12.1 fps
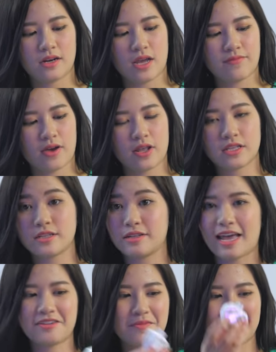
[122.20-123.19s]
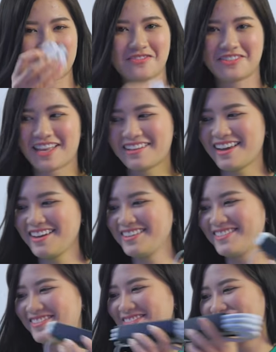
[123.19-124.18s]
lắp vào đây, thì lát nữa mình sẽ hướng dẫn nhé.
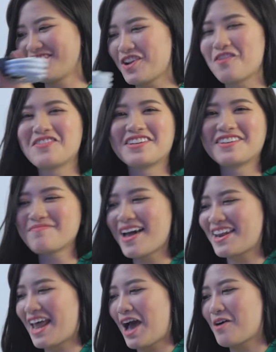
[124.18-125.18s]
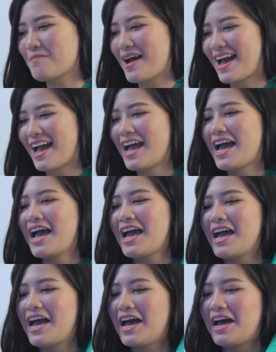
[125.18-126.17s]
Đối với những bạn nào mà
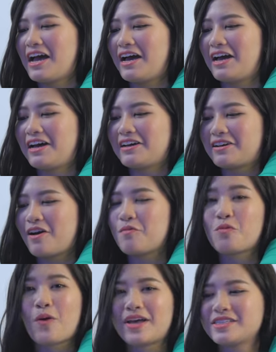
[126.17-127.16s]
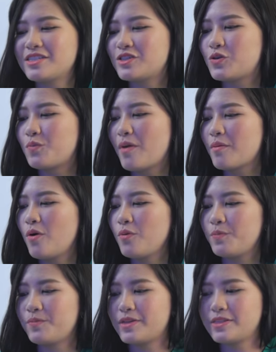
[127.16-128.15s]
không quen sử dụng MacBook.
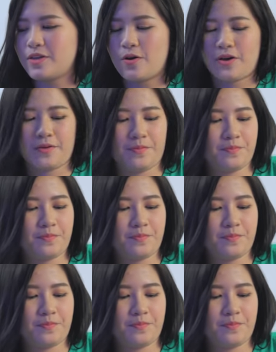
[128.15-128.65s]
Rồi,